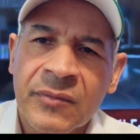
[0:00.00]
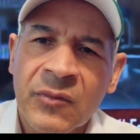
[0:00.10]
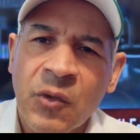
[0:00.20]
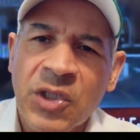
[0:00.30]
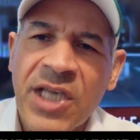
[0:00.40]

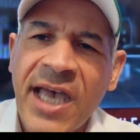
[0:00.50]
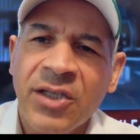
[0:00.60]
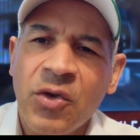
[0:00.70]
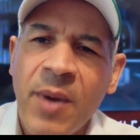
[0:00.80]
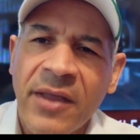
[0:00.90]

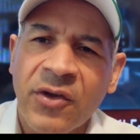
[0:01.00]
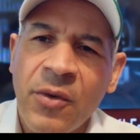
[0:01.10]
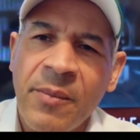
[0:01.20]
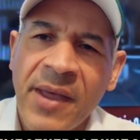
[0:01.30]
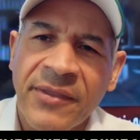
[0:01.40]
وساعدوا
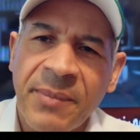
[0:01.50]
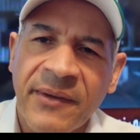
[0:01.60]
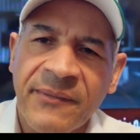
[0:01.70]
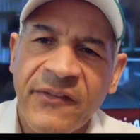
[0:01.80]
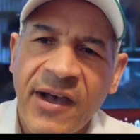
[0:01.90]
بعضكم بعض
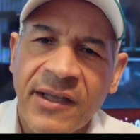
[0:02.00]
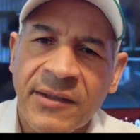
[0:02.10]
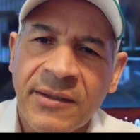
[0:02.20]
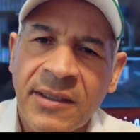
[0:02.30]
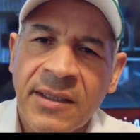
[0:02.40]

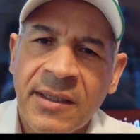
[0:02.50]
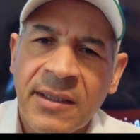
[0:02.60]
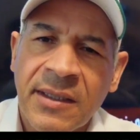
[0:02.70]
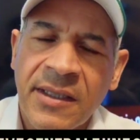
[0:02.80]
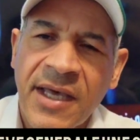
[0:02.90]
فقط
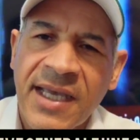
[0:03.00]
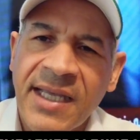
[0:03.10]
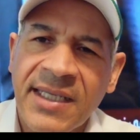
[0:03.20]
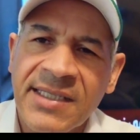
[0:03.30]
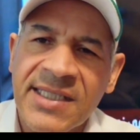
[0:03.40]
إذا كان
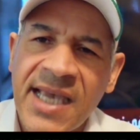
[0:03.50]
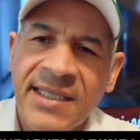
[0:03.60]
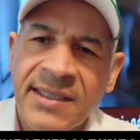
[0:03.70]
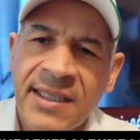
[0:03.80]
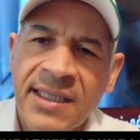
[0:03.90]

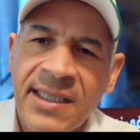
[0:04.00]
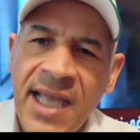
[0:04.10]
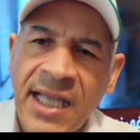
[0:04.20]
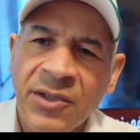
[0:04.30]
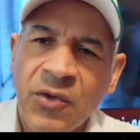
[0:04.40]
الإنسان لا
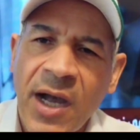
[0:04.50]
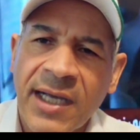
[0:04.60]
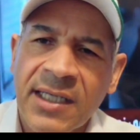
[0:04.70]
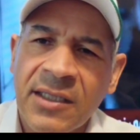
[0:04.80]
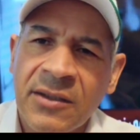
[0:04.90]
عنده
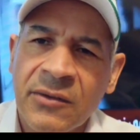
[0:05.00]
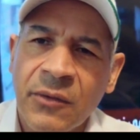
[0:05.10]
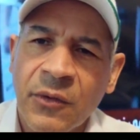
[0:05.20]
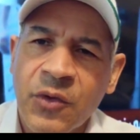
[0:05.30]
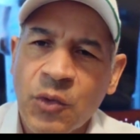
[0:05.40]
أكل
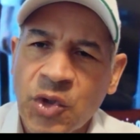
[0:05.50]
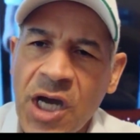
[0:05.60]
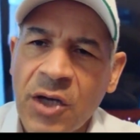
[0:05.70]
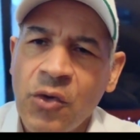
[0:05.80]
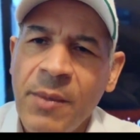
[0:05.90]

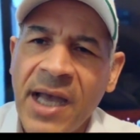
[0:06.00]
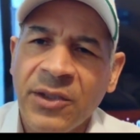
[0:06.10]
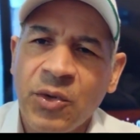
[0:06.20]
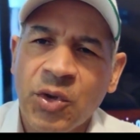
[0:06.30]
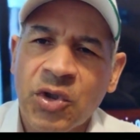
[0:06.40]
وجاره ما
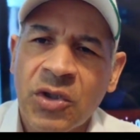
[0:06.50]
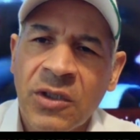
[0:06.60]
عندوش